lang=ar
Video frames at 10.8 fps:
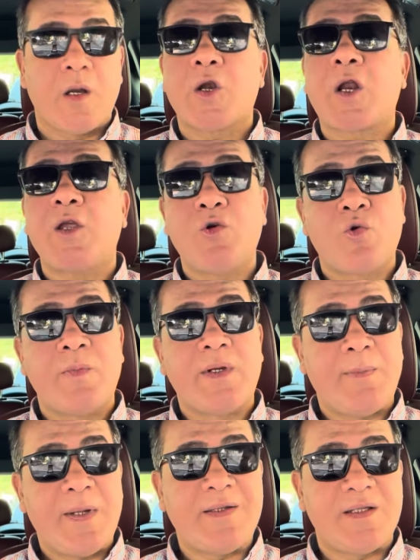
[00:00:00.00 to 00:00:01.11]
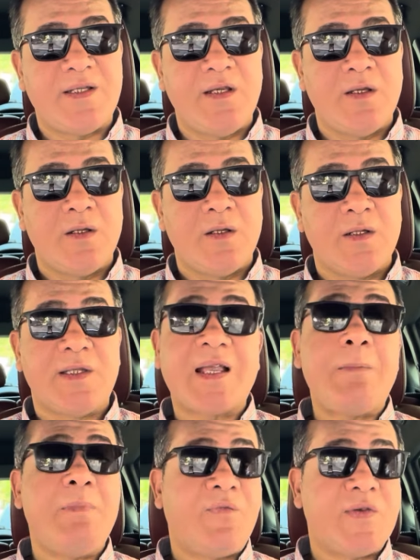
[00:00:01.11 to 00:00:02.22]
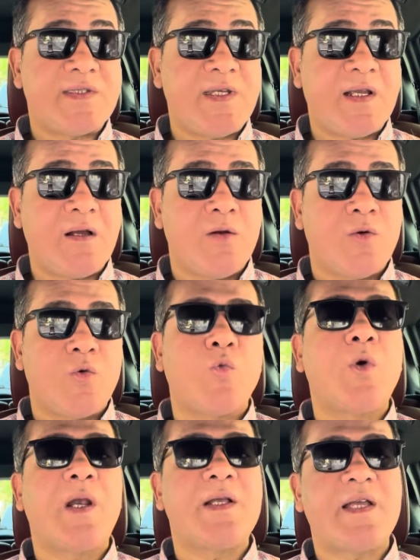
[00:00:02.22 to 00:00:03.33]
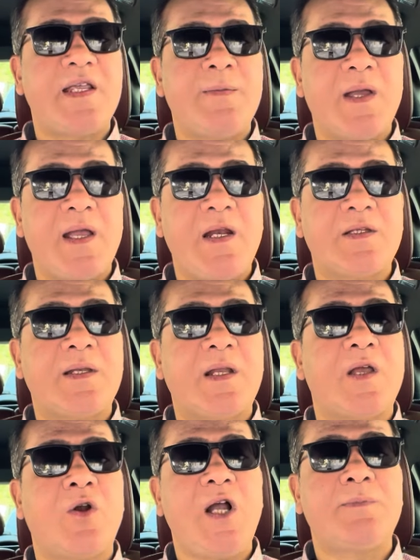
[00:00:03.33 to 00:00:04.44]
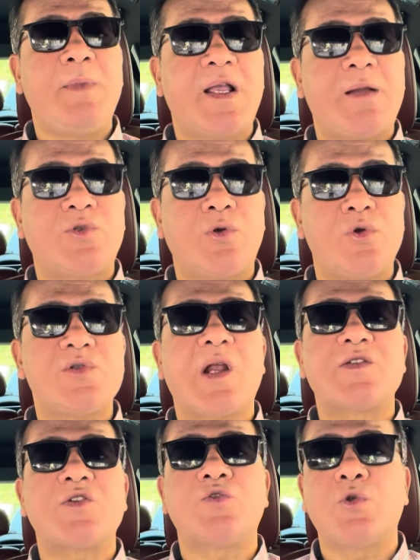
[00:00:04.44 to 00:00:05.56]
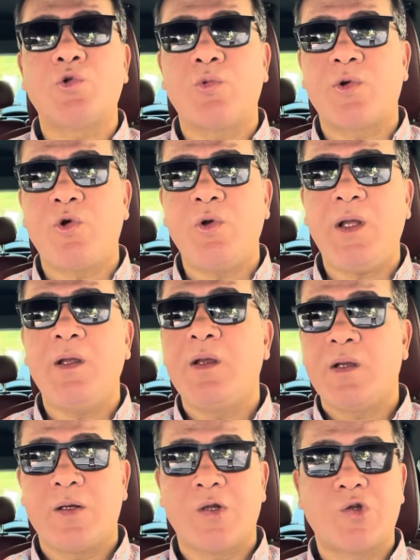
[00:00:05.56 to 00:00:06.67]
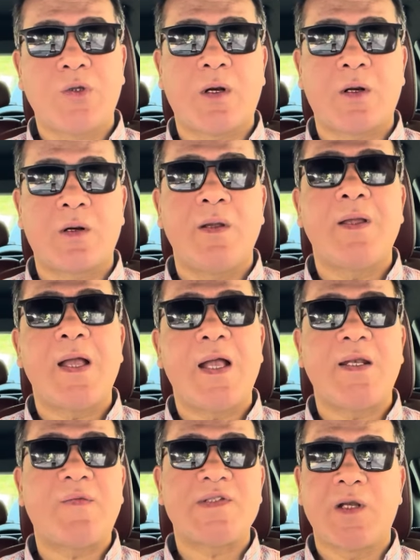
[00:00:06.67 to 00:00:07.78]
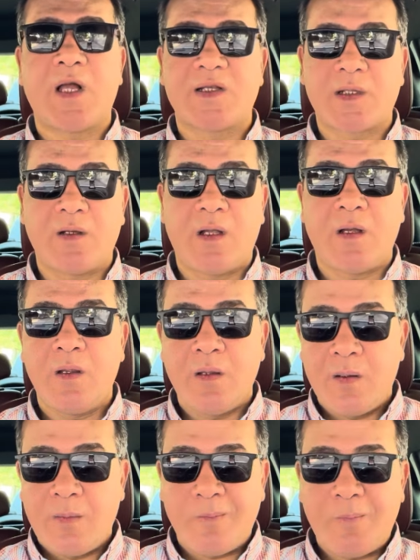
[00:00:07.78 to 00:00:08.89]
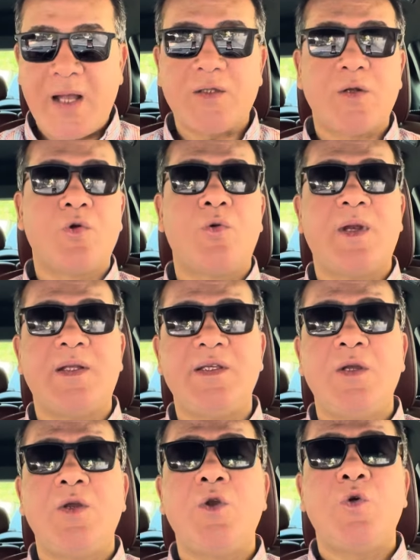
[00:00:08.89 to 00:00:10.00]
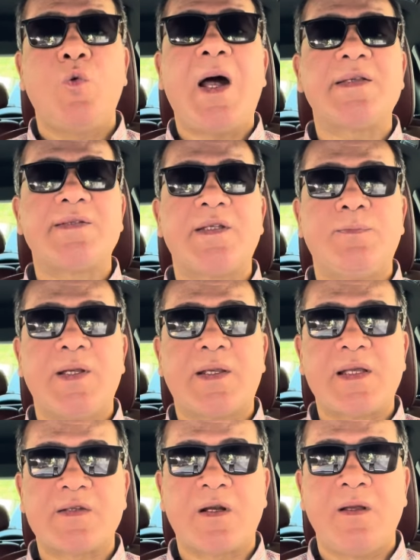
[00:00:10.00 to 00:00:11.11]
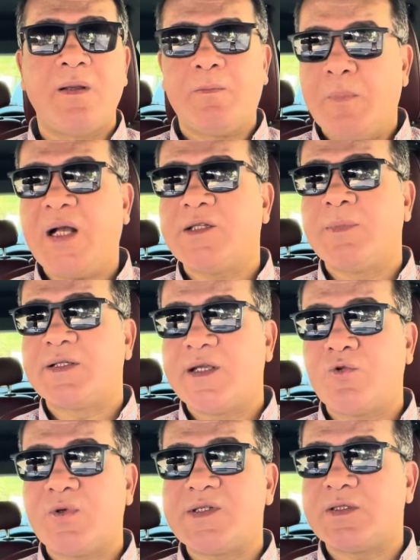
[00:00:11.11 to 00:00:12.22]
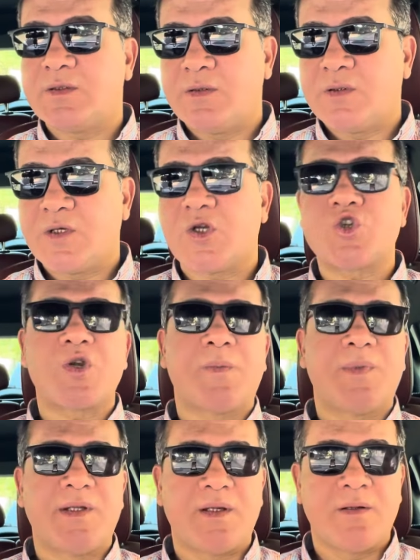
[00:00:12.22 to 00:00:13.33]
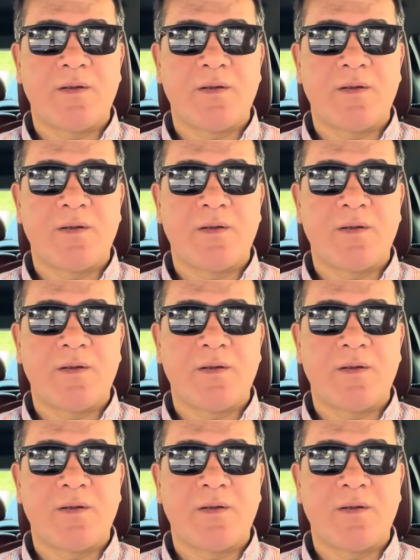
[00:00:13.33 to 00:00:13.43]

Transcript: رأيكم إن البنت دي تكمل في الزيجة ولا زي ما قالت إن هي راحت محكمة الأسرة عشان تطلب الخلع للضرر النفسي اللي حصل لها بعد الجملة دي وحست بالكسرة بعد ما اتجوزت الشاب ده